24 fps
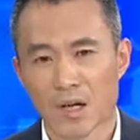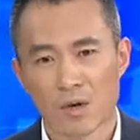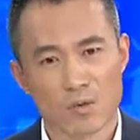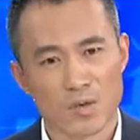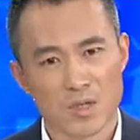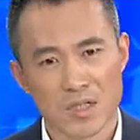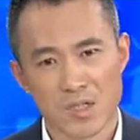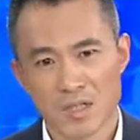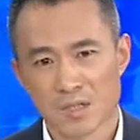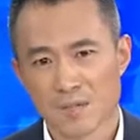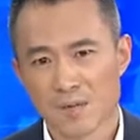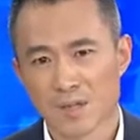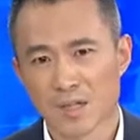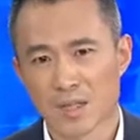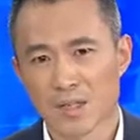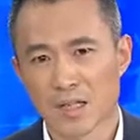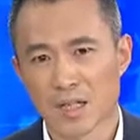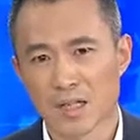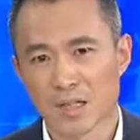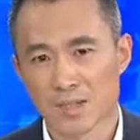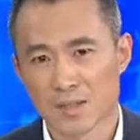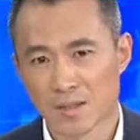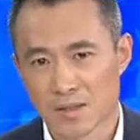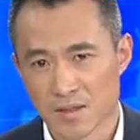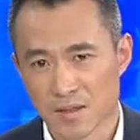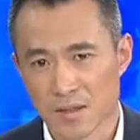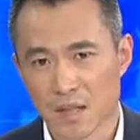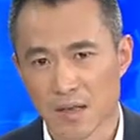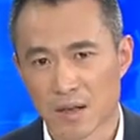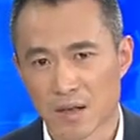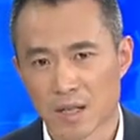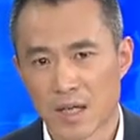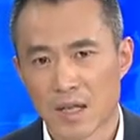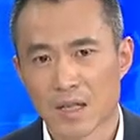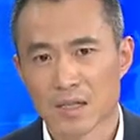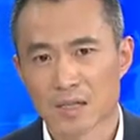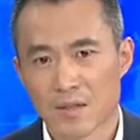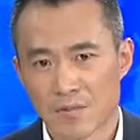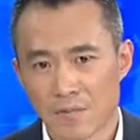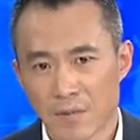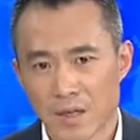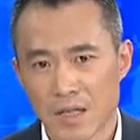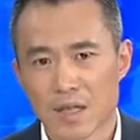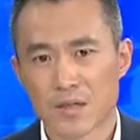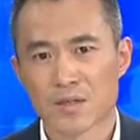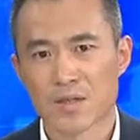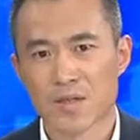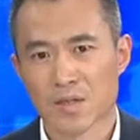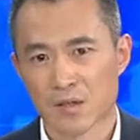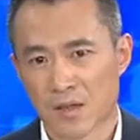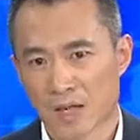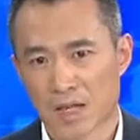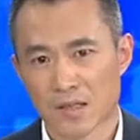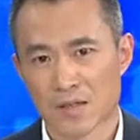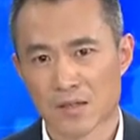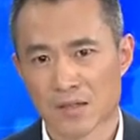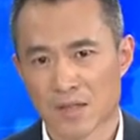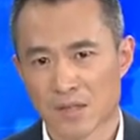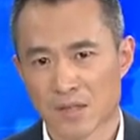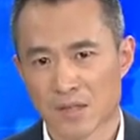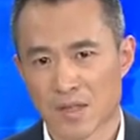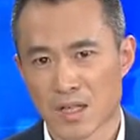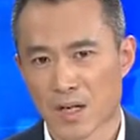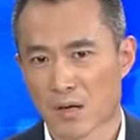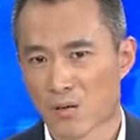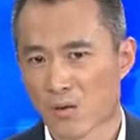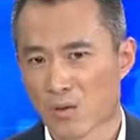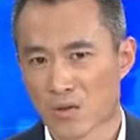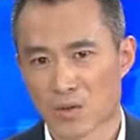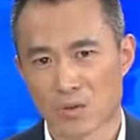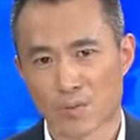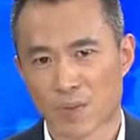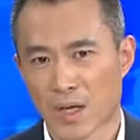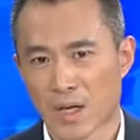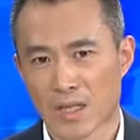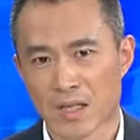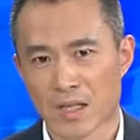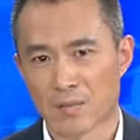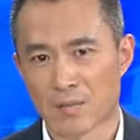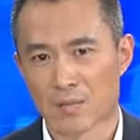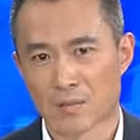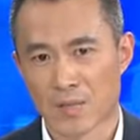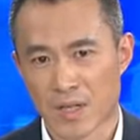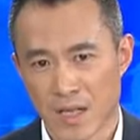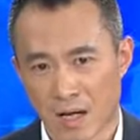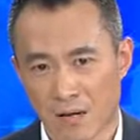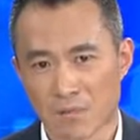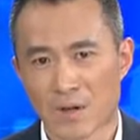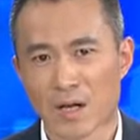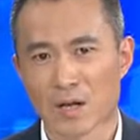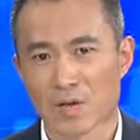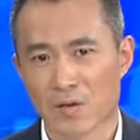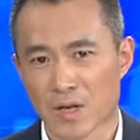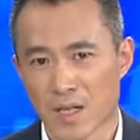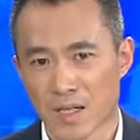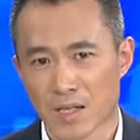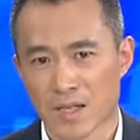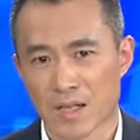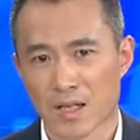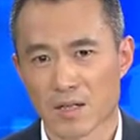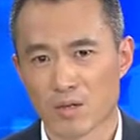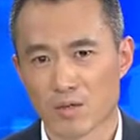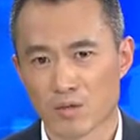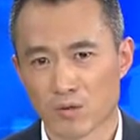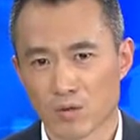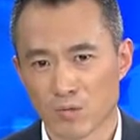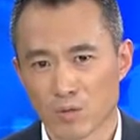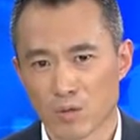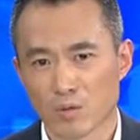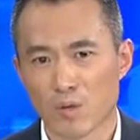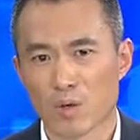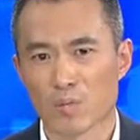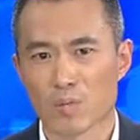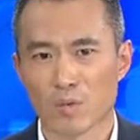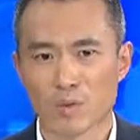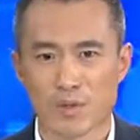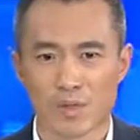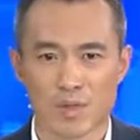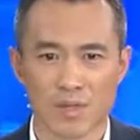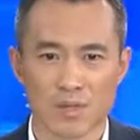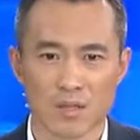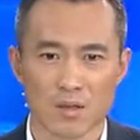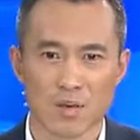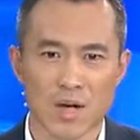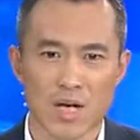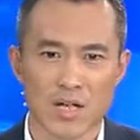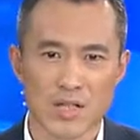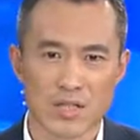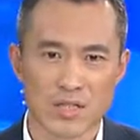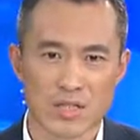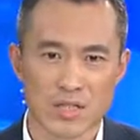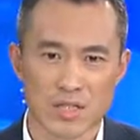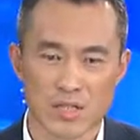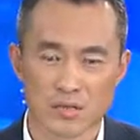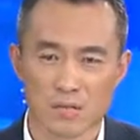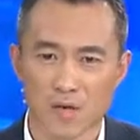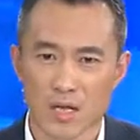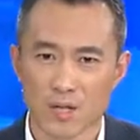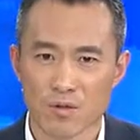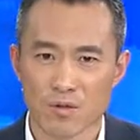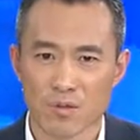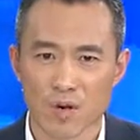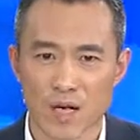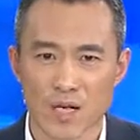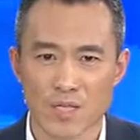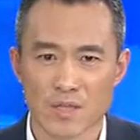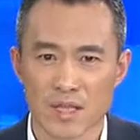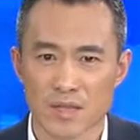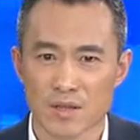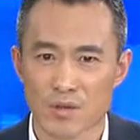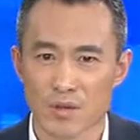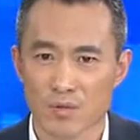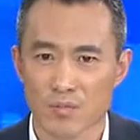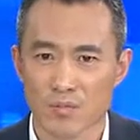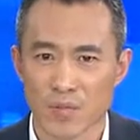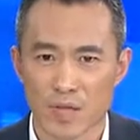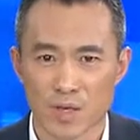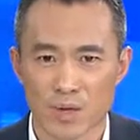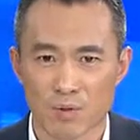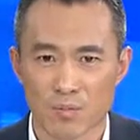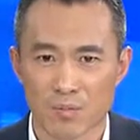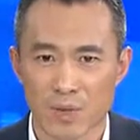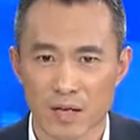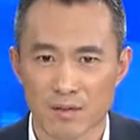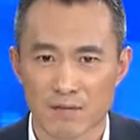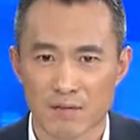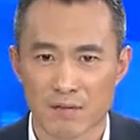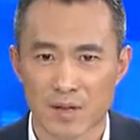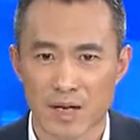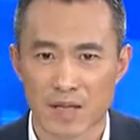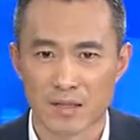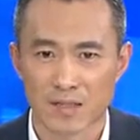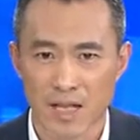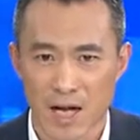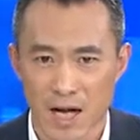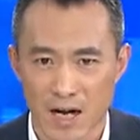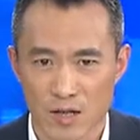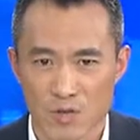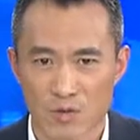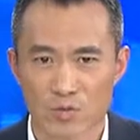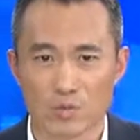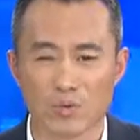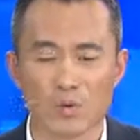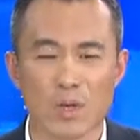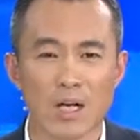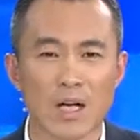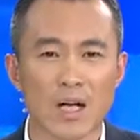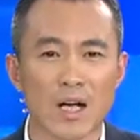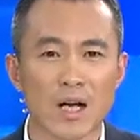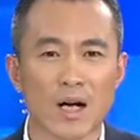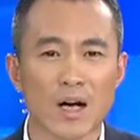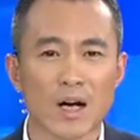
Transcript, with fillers: 我希望他死掉，因为小孩子死掉我就赔的两万块钱，如果不死的话，十万块钱都没有办法打住。”